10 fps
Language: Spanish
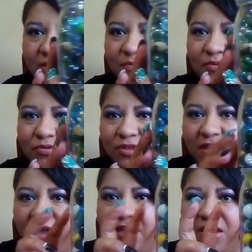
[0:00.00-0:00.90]
Yo le
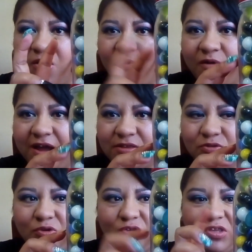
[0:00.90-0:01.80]
puse
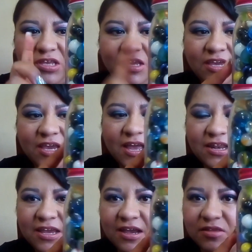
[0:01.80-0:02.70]
cuarzos y
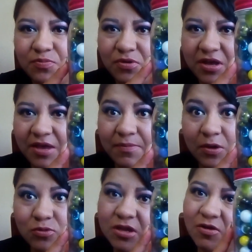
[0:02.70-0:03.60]
canicas porque
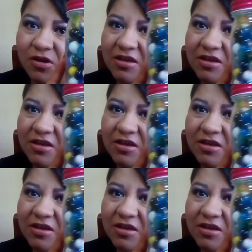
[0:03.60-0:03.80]
me gusta